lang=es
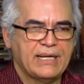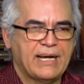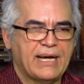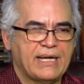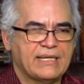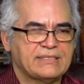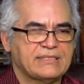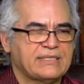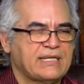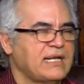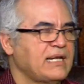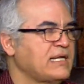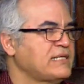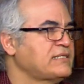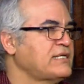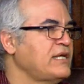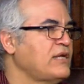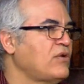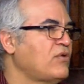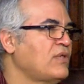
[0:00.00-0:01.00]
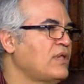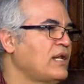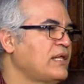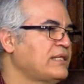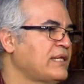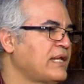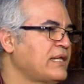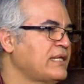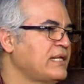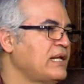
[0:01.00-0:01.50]
hasta las 5 de la
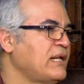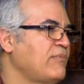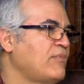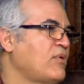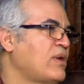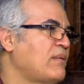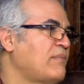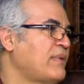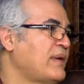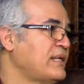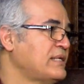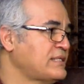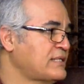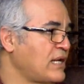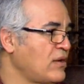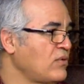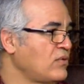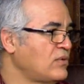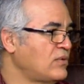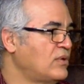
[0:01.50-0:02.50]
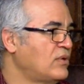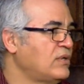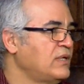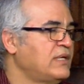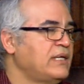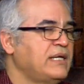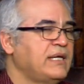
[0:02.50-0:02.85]
tarde en el programa de salud, ¿no?